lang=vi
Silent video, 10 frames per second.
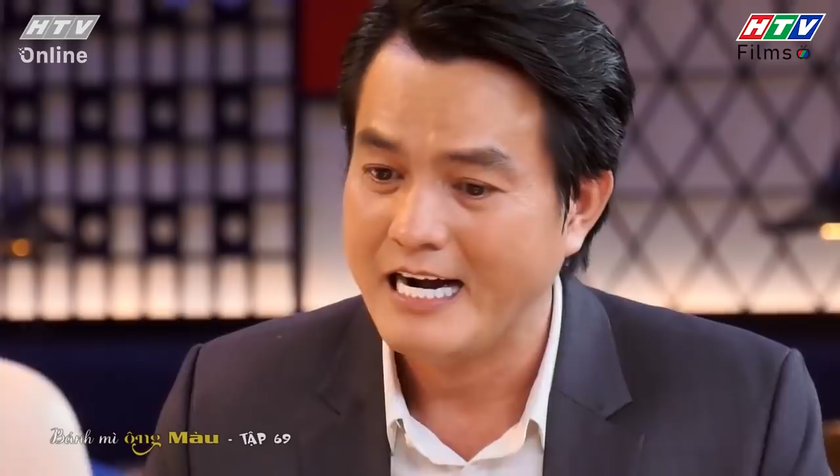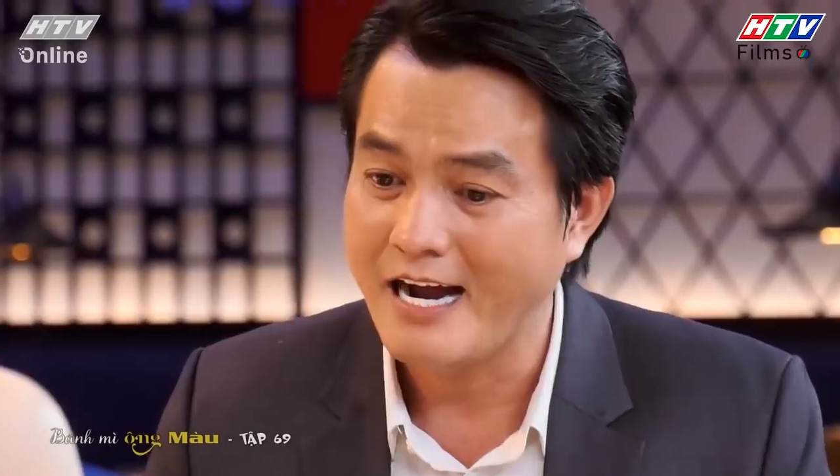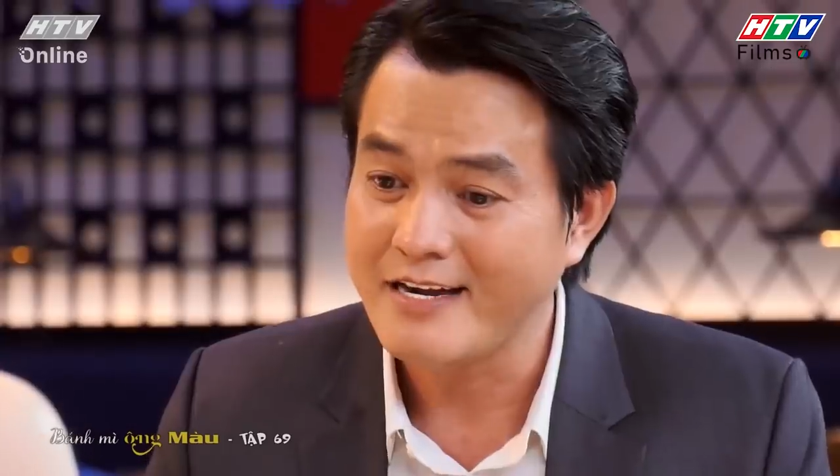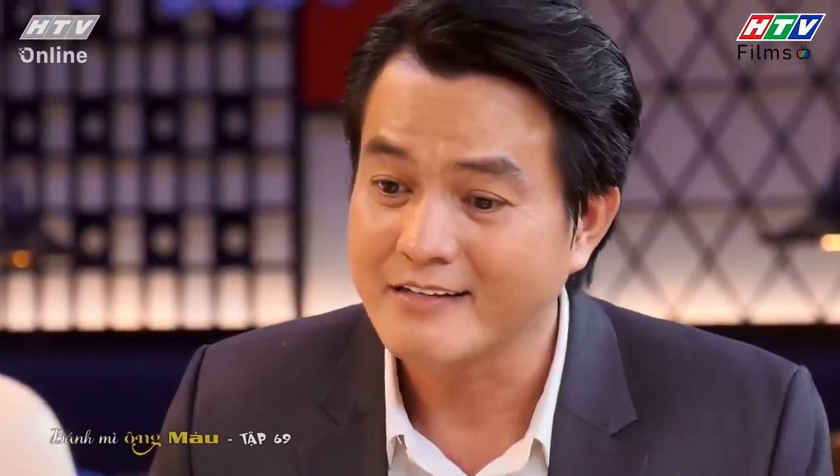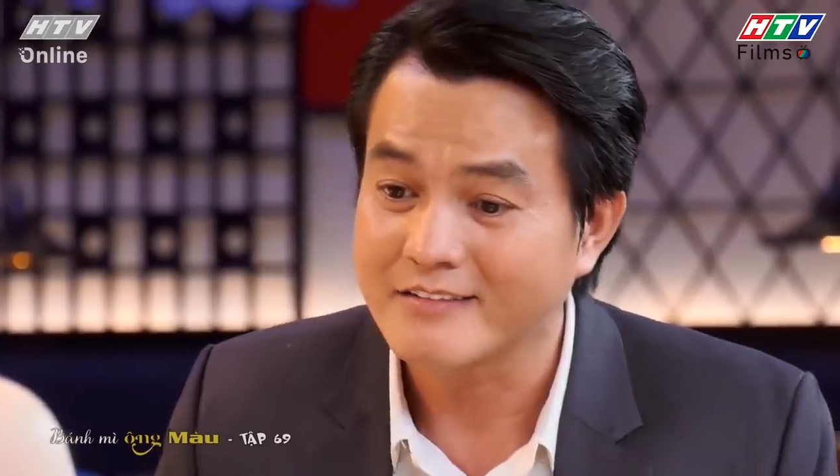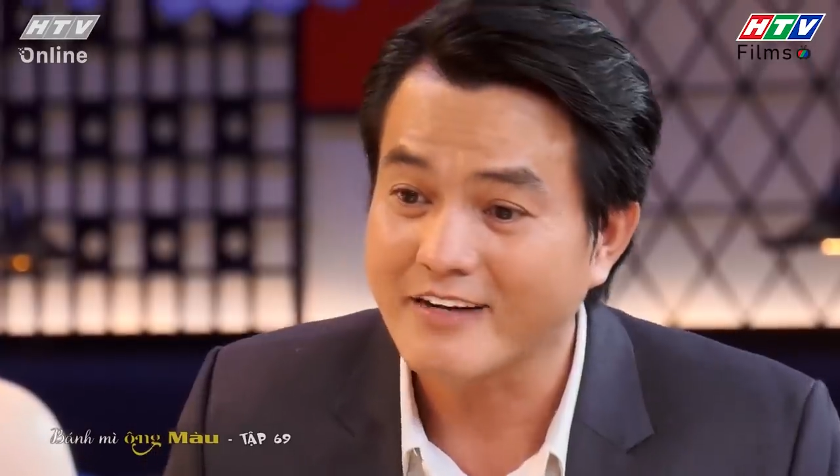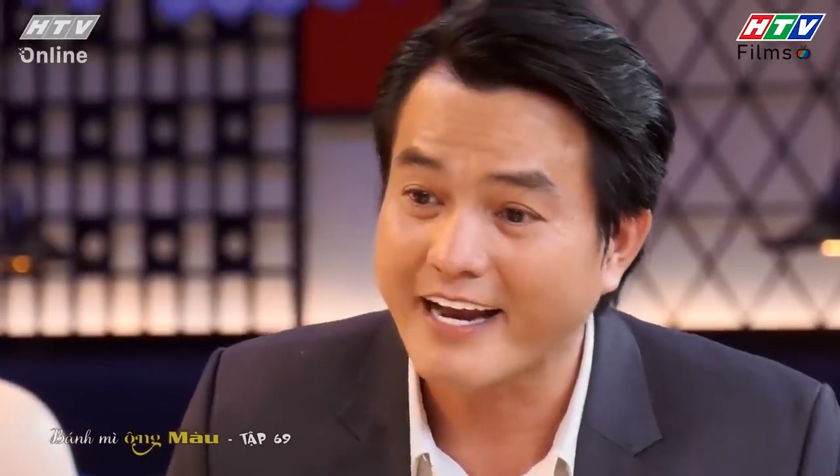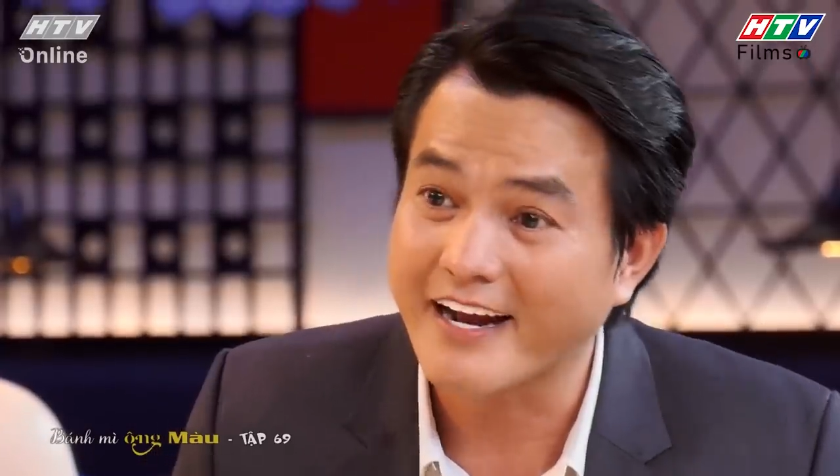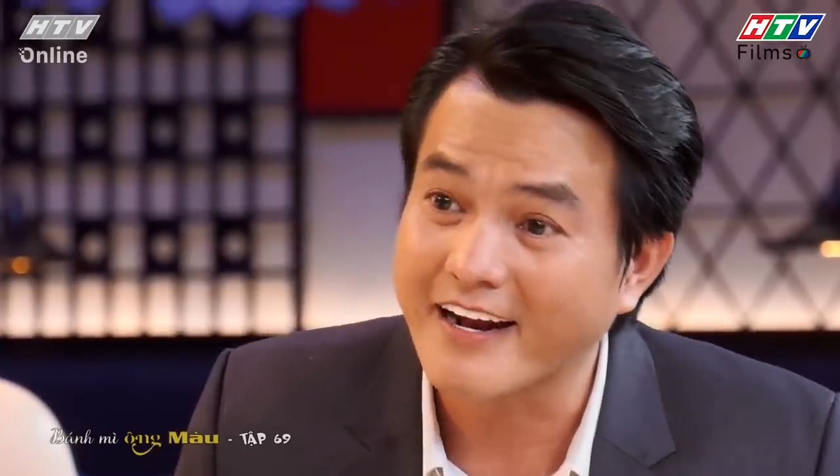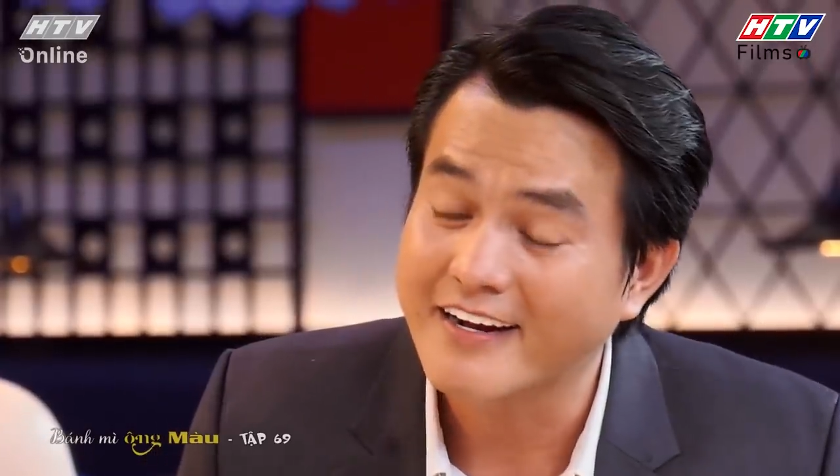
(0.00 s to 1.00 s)
Ê, nó
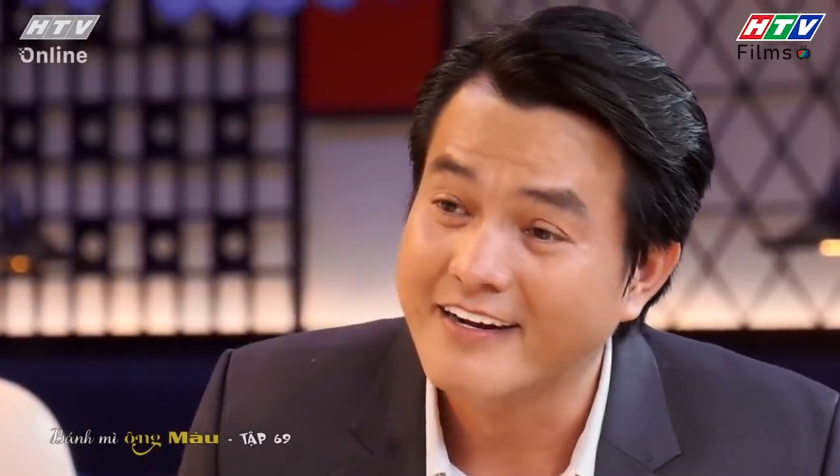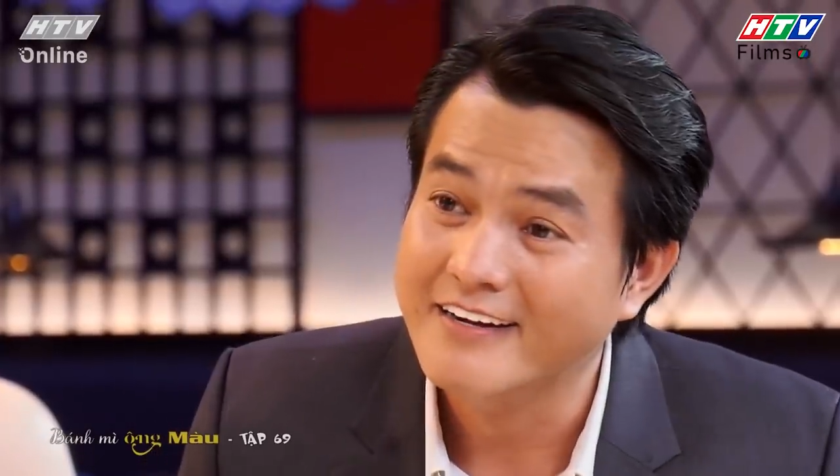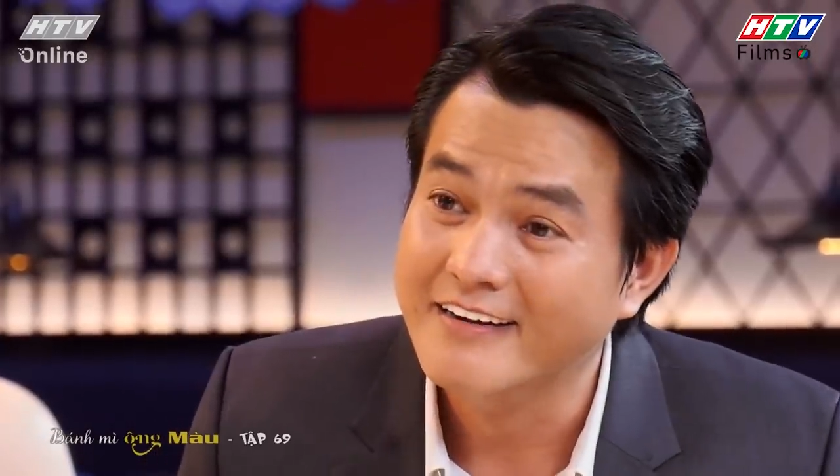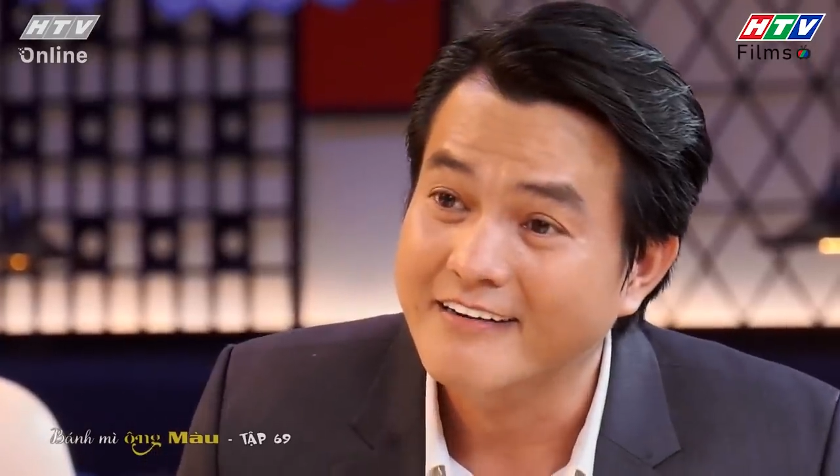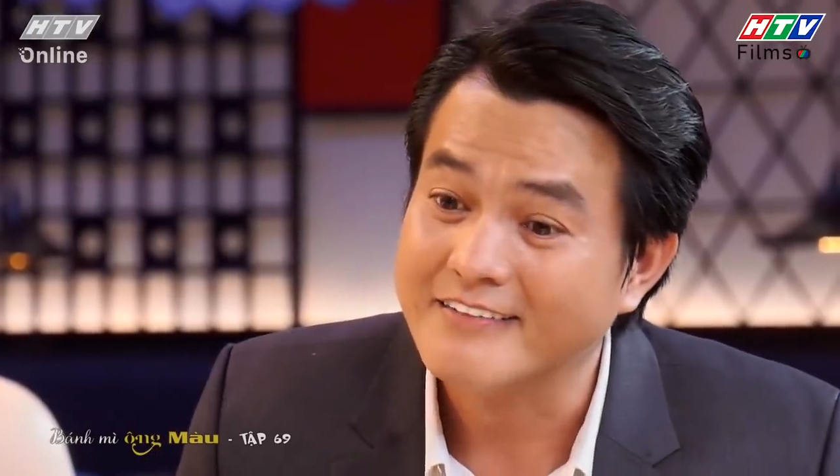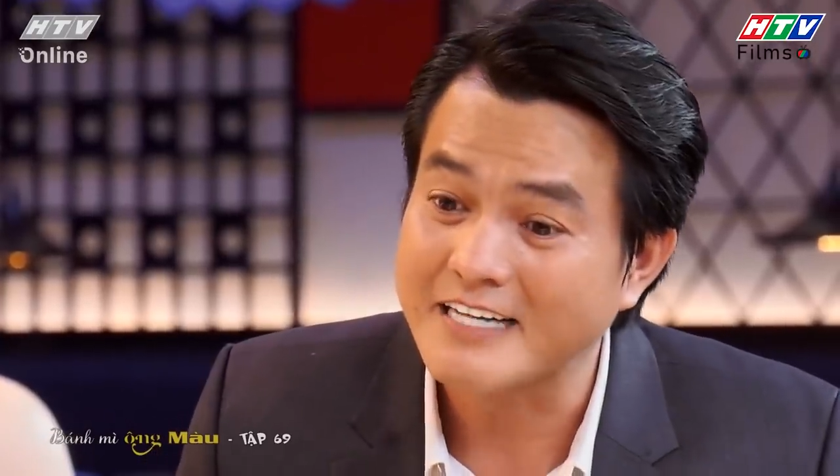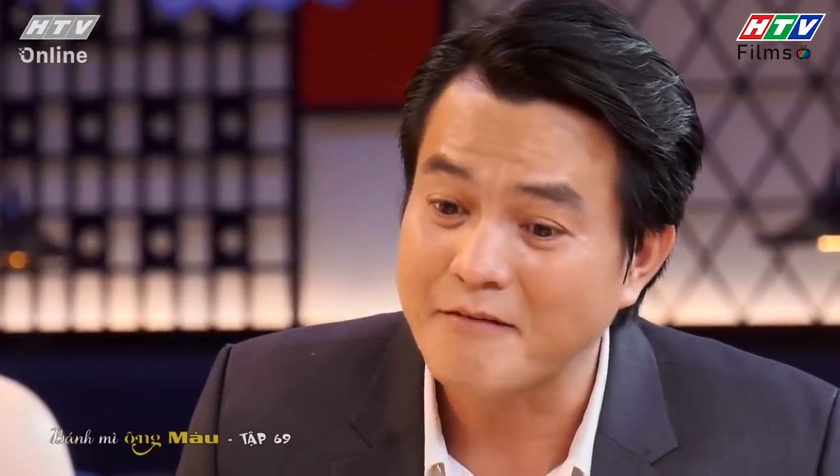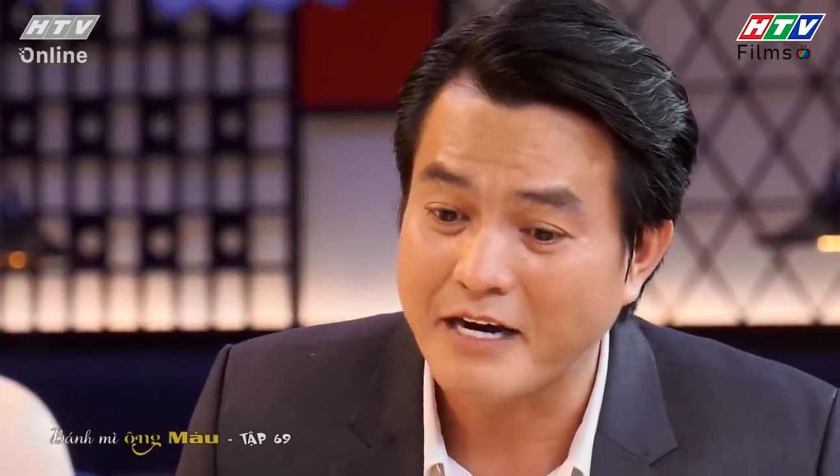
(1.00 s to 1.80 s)
nghe nè sao